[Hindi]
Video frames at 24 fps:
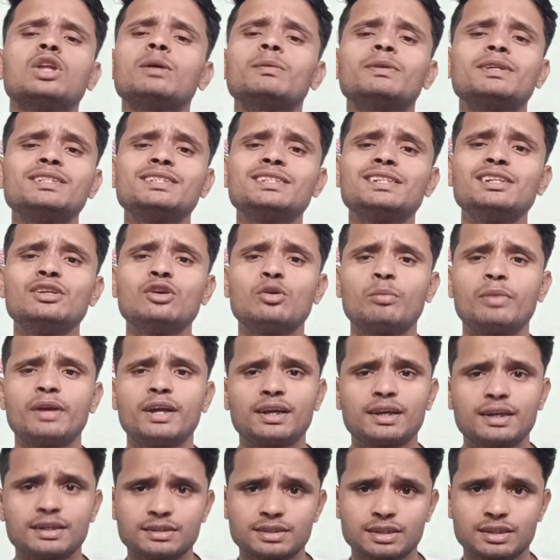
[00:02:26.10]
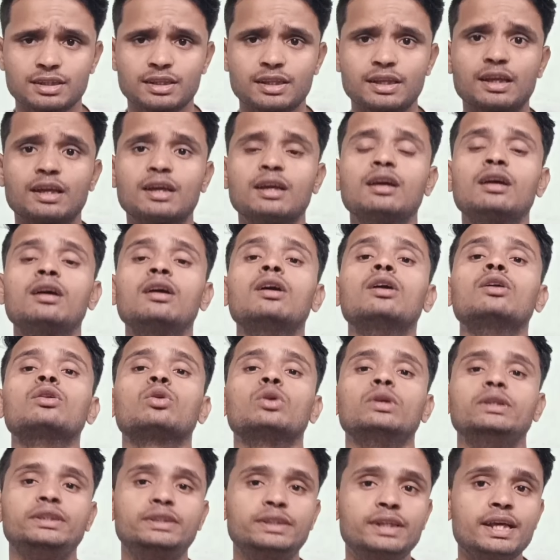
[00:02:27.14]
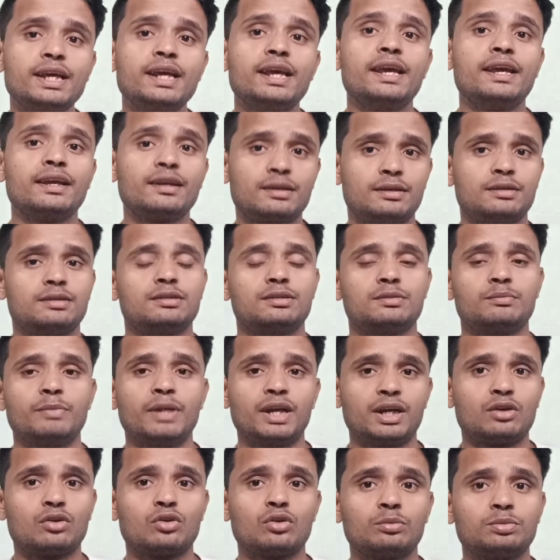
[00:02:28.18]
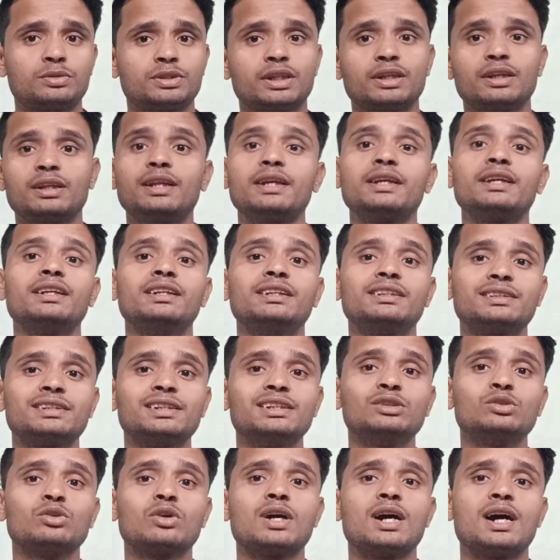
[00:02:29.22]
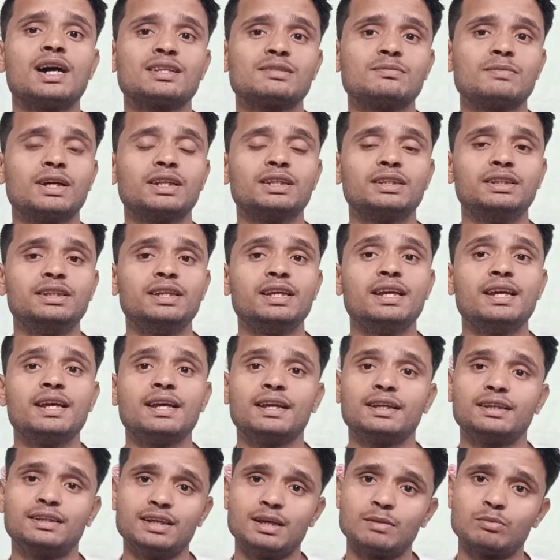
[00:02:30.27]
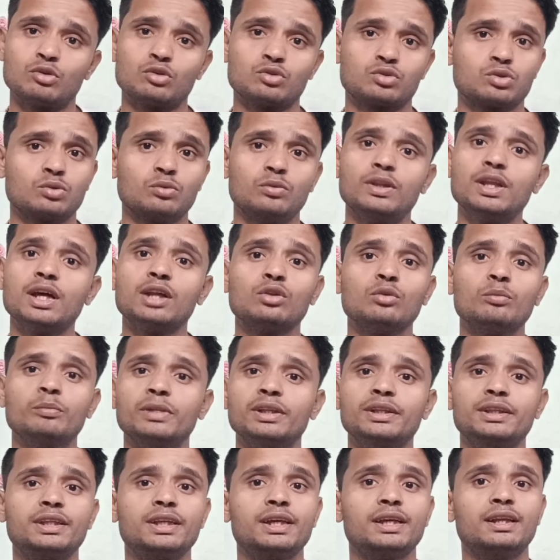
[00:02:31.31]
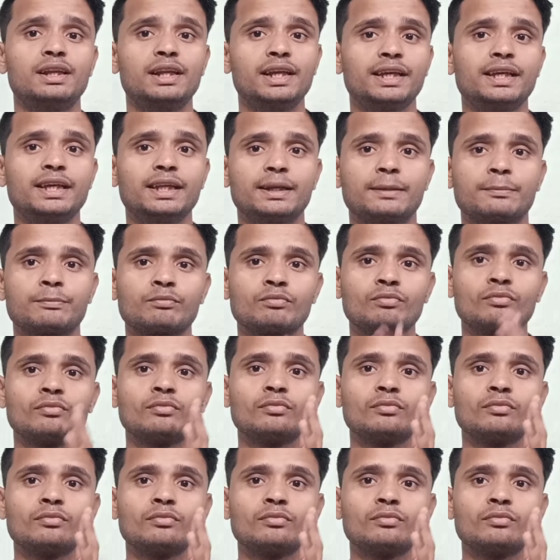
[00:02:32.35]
तो आप इजीली ऑपरेट कर सकते हैं तो ये एक बेटर ऑप्शन है लेकिन इसकी जो ख़ास बात ये है कि आपको सुविधा तो मिलती है लेकिन